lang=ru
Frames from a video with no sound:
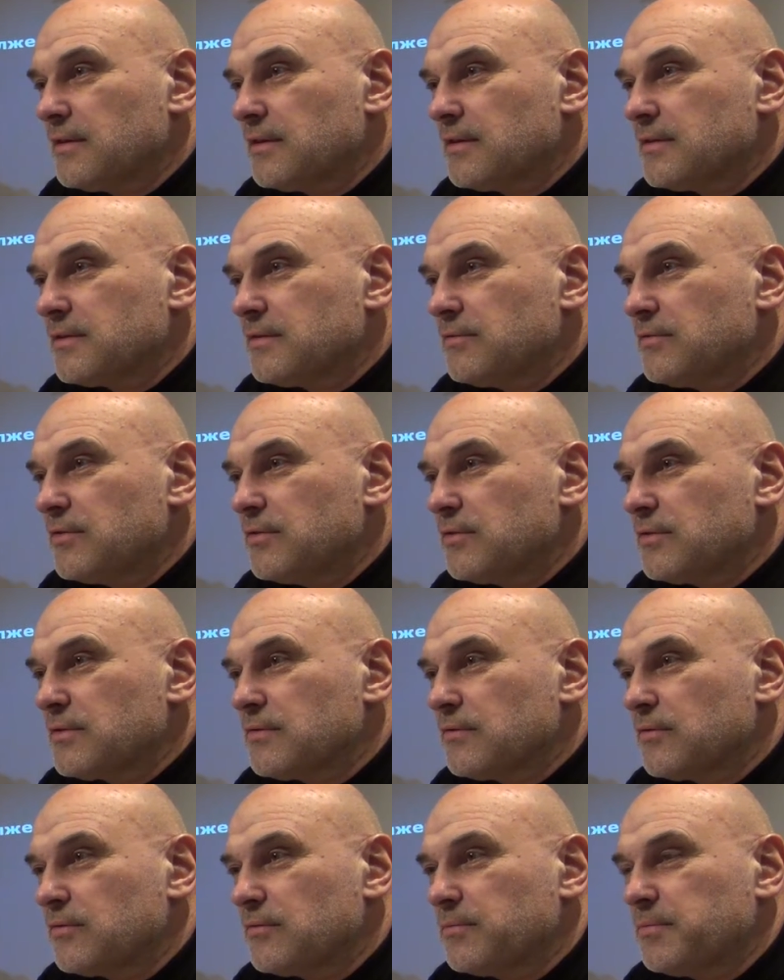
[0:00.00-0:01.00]
как заведет
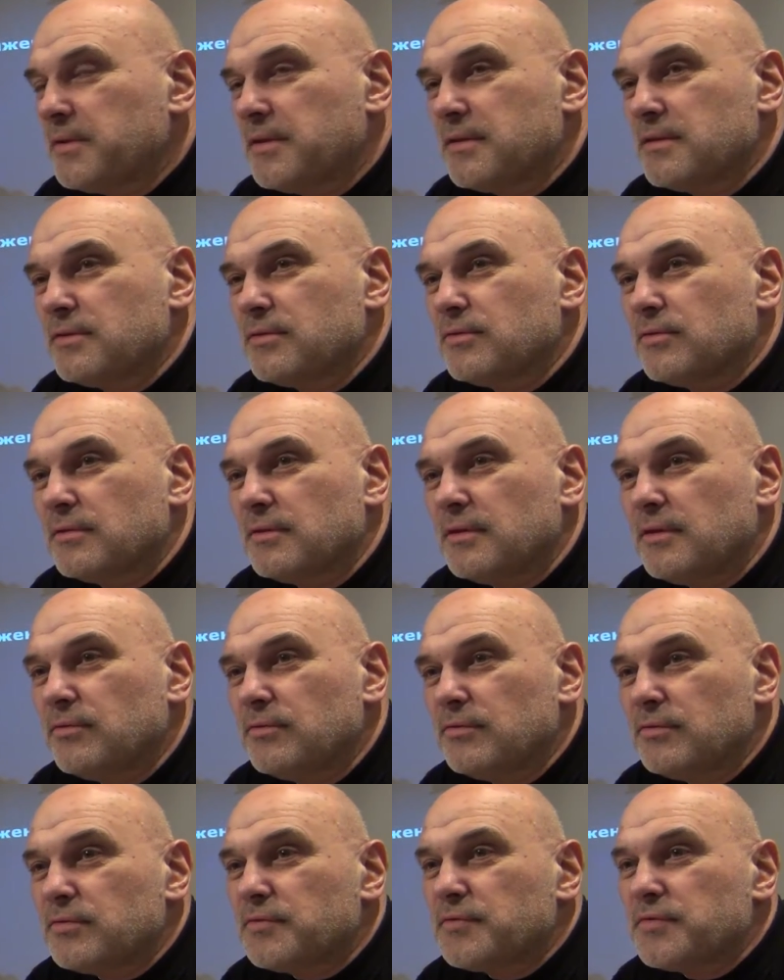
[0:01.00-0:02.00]
свою песню, да, у
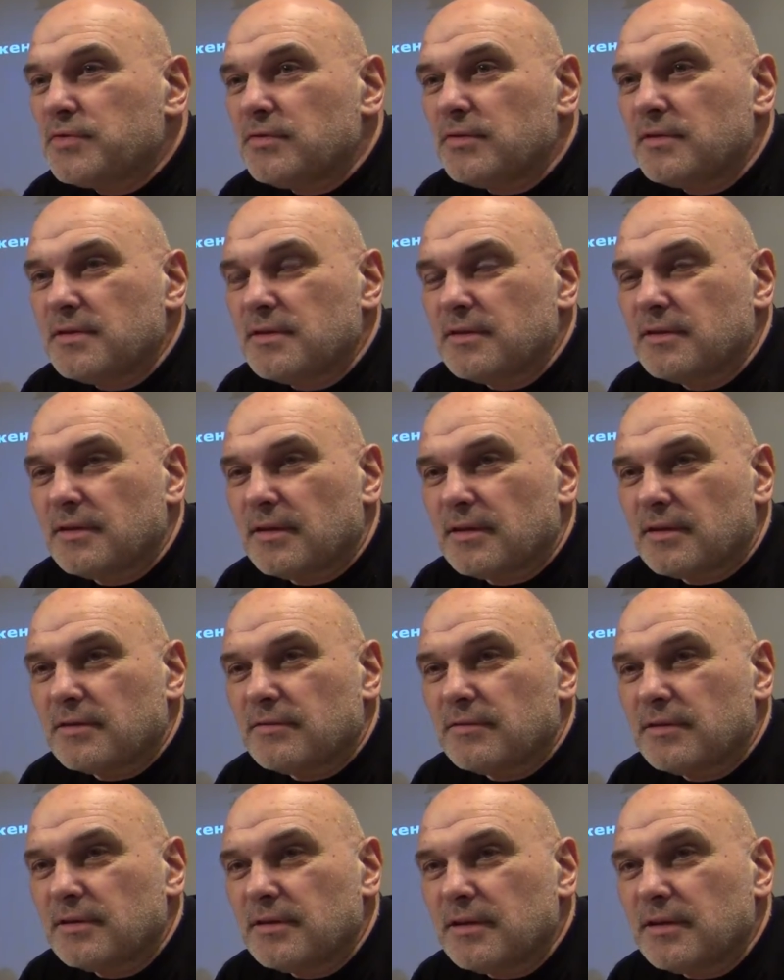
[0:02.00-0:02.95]
него же все одинаковое.